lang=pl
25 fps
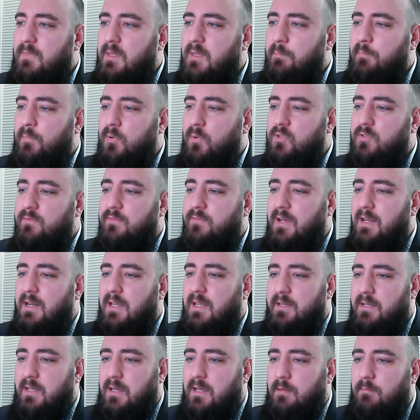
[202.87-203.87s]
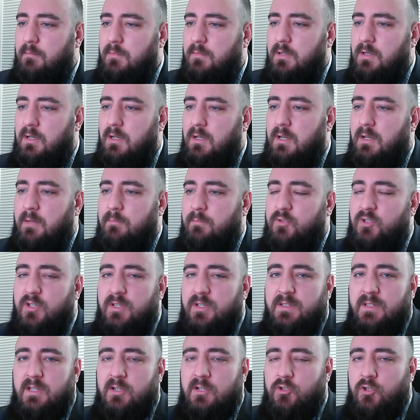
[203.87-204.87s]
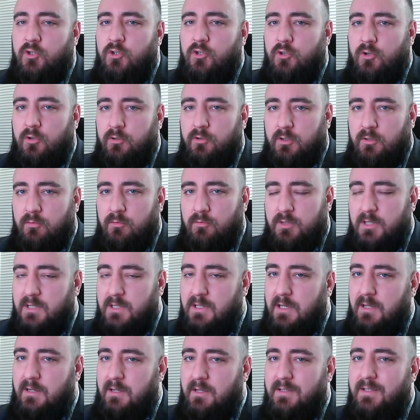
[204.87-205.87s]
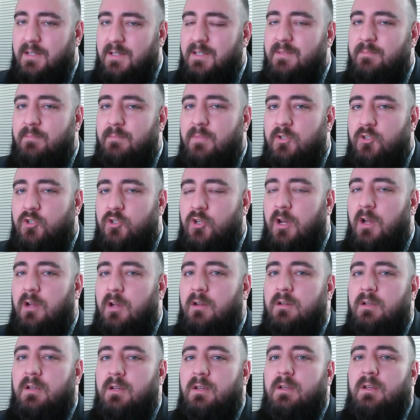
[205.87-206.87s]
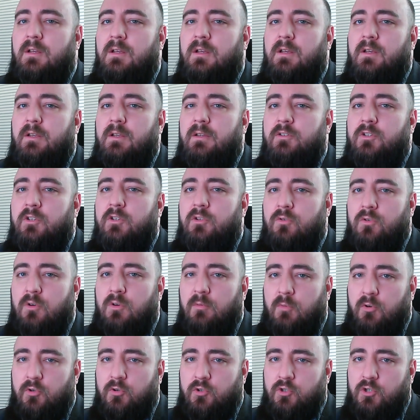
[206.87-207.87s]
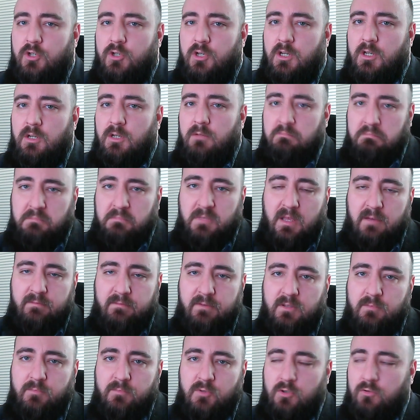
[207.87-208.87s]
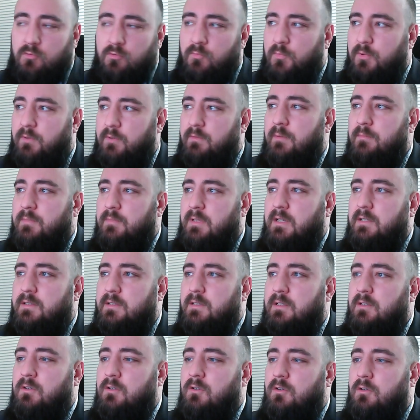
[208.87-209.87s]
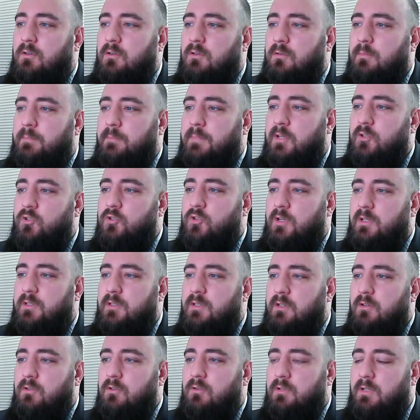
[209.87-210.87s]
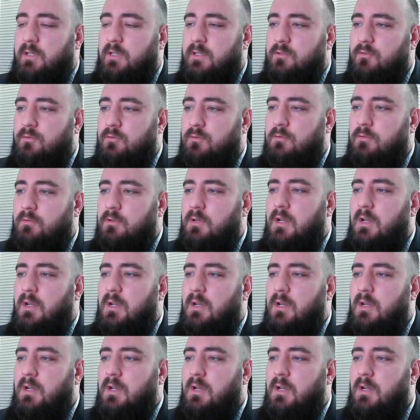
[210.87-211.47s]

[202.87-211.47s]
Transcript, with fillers: pozwala nam przeznaczyć środki uzyskane ze zbycia nieruchomości, nawet przed upływem tak, tego pięcioletniego okresu,